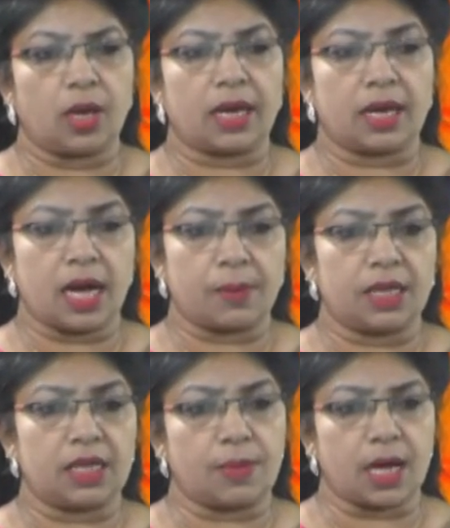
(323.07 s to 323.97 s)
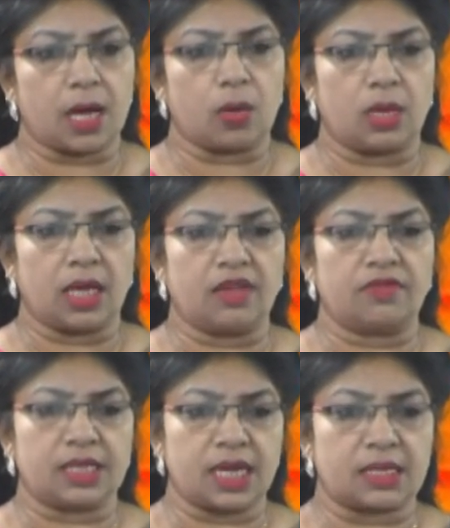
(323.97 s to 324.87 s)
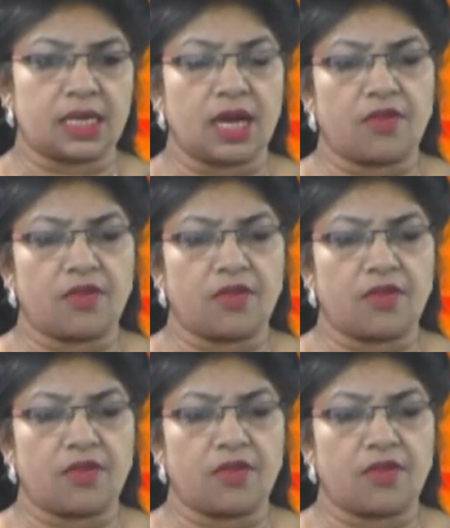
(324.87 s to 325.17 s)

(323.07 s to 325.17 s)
को एक कार में धमाका होने की वजह से